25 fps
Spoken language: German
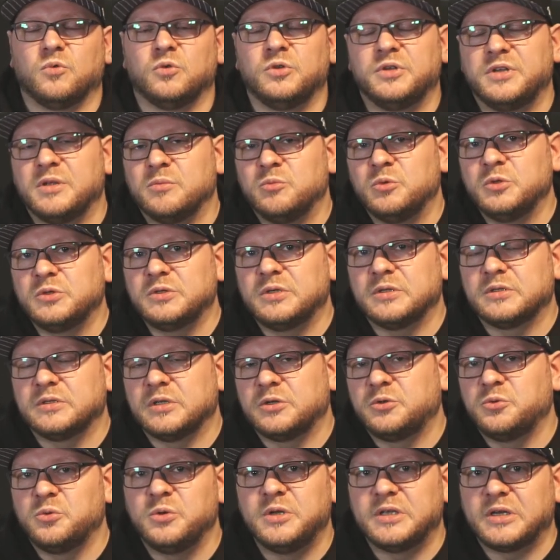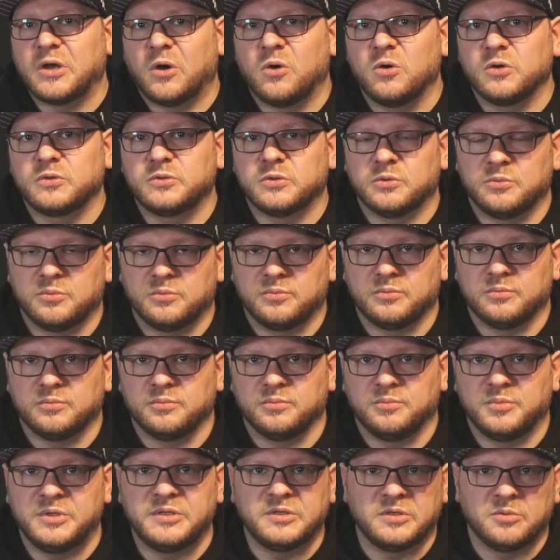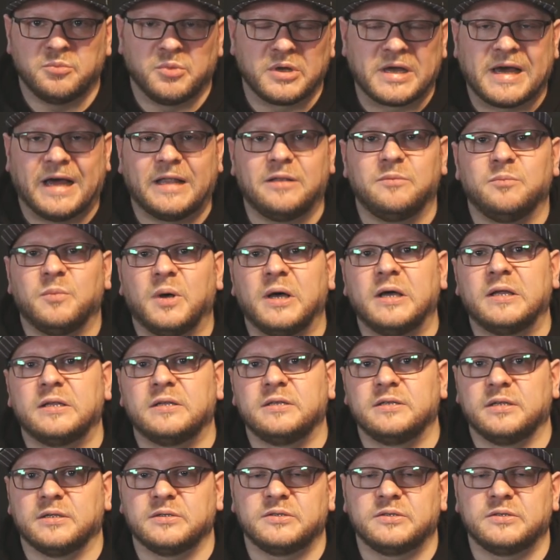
und ihr müsst das natürlich auch so ein bisschen bekannt machen,